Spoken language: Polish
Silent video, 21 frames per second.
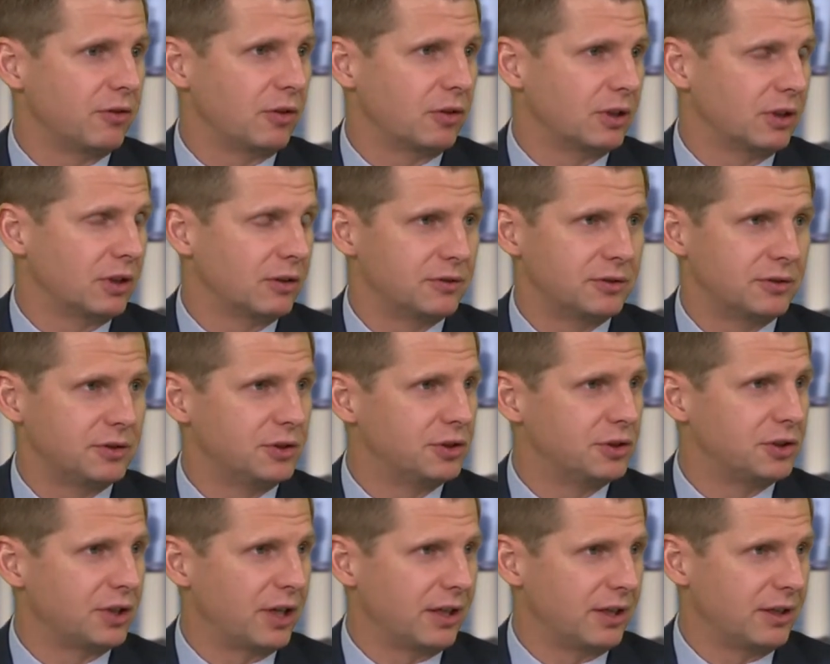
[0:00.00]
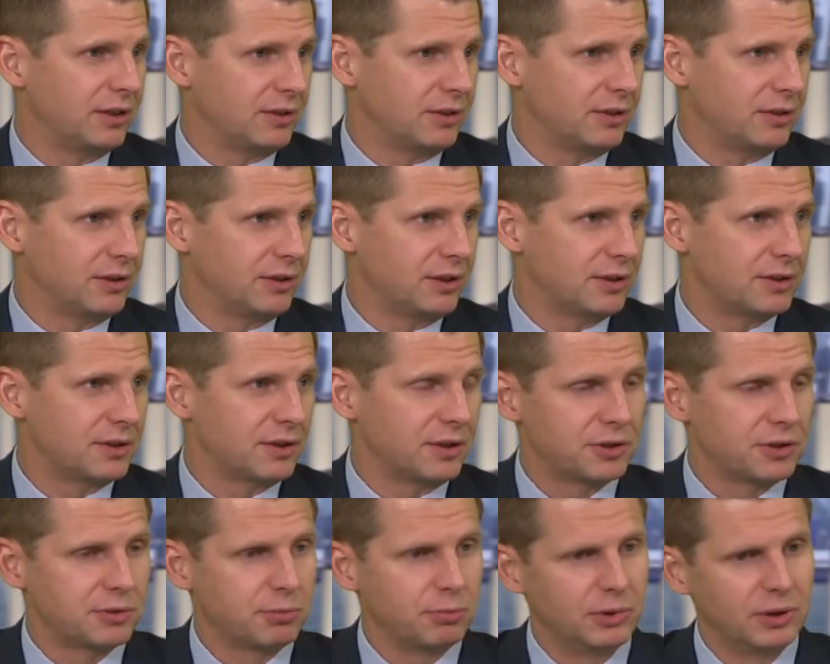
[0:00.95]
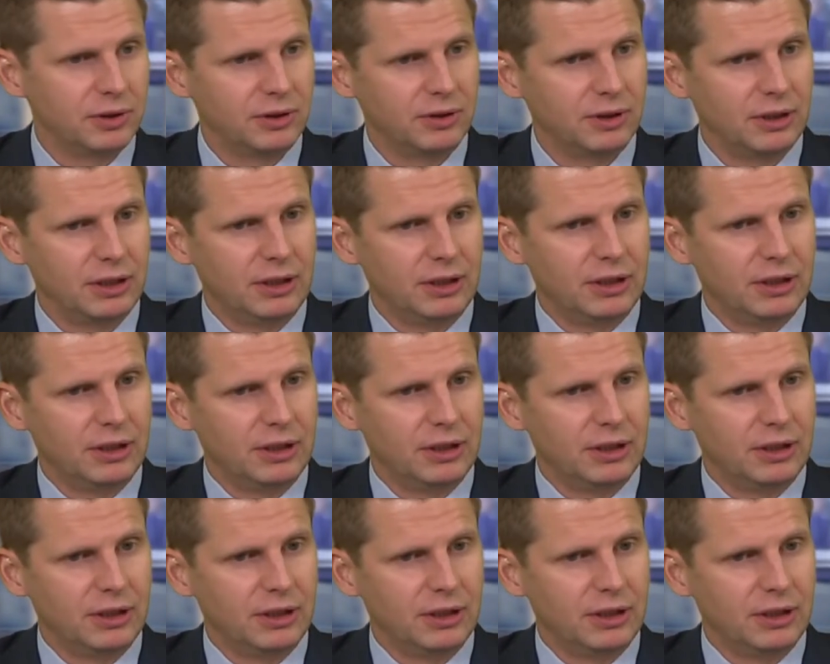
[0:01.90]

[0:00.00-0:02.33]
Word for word: ogóle dzisiaj jesteśmy